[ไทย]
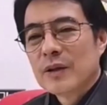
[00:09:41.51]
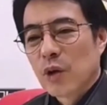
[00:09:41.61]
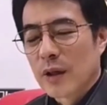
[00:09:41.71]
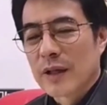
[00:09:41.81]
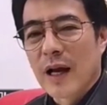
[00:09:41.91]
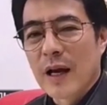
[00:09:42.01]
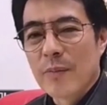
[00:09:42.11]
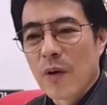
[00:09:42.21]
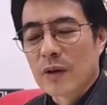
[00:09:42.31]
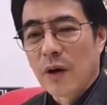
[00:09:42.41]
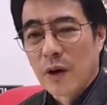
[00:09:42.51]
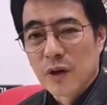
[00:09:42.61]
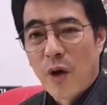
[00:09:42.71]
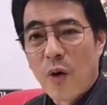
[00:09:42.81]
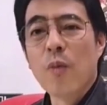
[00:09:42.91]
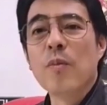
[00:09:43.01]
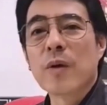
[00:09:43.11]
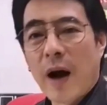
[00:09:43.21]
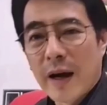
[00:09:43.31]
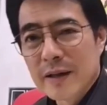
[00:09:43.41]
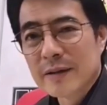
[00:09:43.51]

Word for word: จนกระทั่งไอ้พวกสสอุ้มไม่ไหว